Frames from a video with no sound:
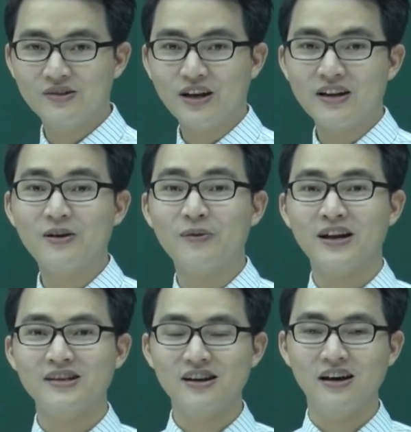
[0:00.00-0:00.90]
chúng ta đã hiểu bài
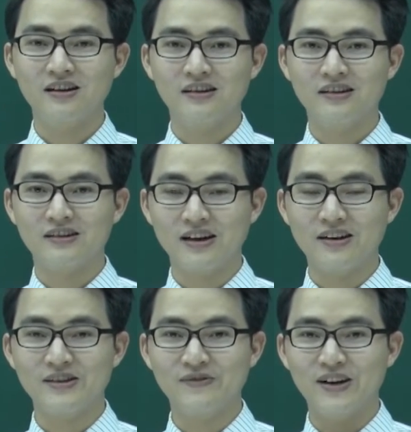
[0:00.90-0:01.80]
này chưa?
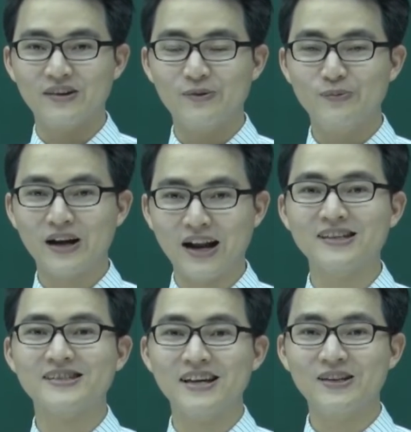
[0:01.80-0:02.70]
Đấy, như vậy cũng khá
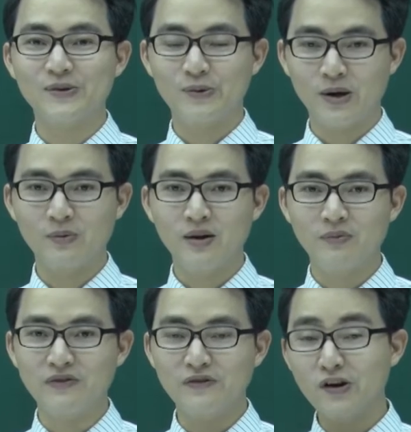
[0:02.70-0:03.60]
là dễ thôi đúng không?
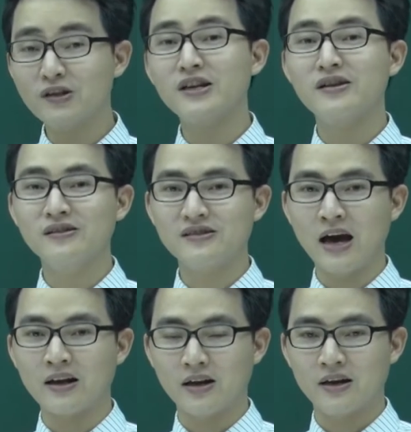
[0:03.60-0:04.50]
Bởi vì phương trình đơn
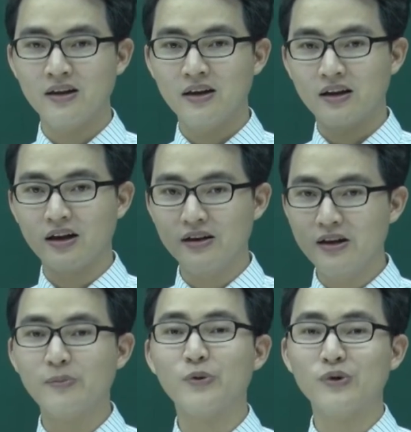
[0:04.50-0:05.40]
giản này, cái
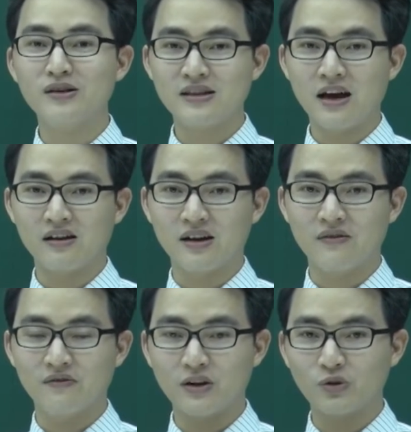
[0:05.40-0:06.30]
điểm cũng đơn giản
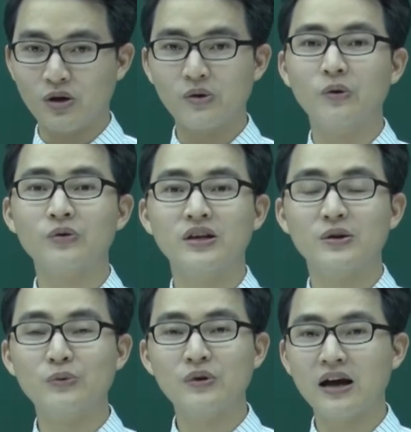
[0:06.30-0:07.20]
này và tọa độ thì
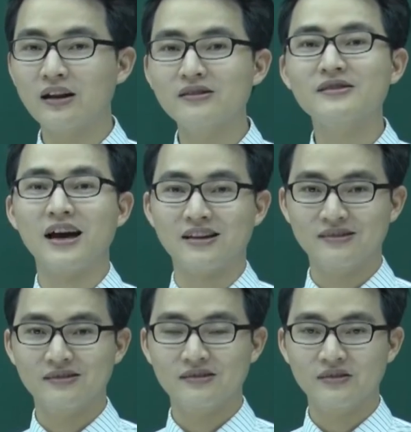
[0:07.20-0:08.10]
cũng khá là đơn giản.
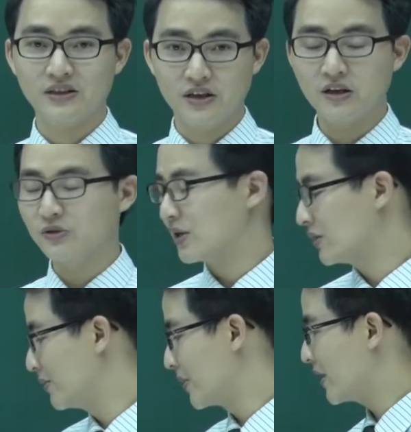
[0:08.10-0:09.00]
Đấy, thế là chúng ta
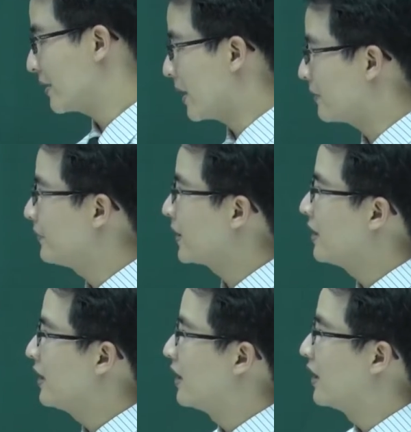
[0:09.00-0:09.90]
tìm ngay đáp án.
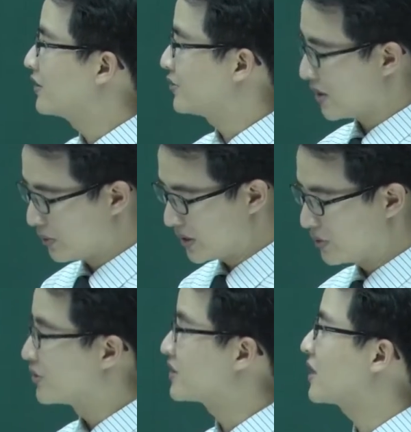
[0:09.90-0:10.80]
À, chúng ta cùng nhau
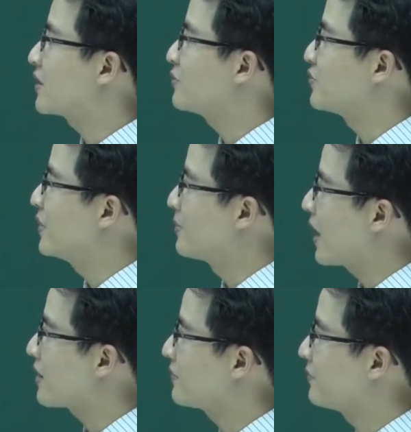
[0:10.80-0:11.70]
chuyển sang câu số mười ba.